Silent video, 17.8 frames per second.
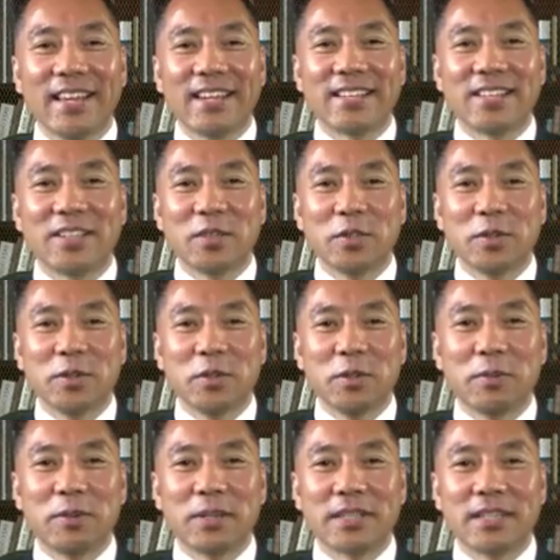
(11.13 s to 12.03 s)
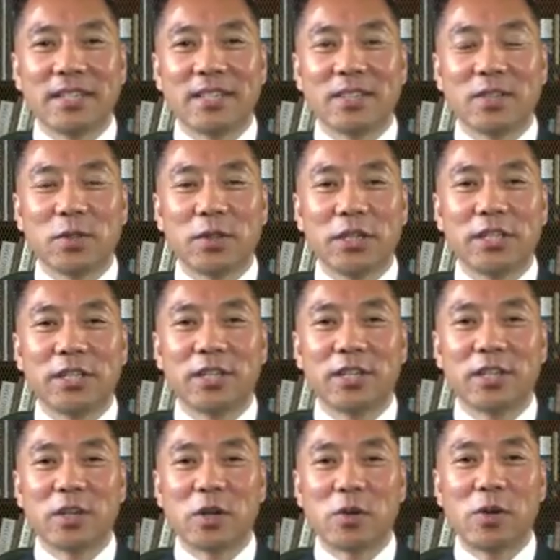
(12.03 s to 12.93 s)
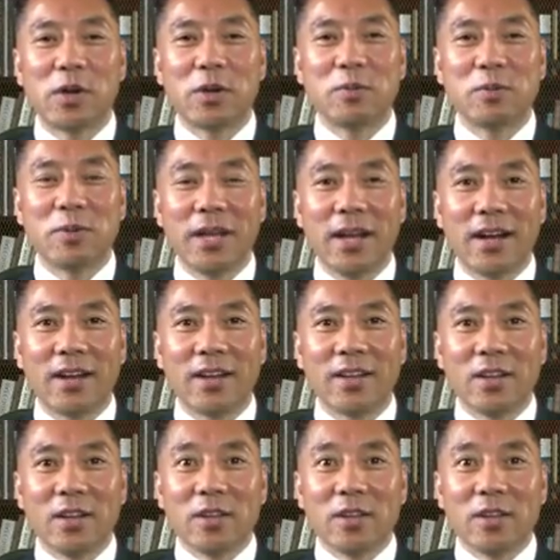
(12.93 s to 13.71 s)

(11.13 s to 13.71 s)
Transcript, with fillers: 是由于我的 Twitter 的关注量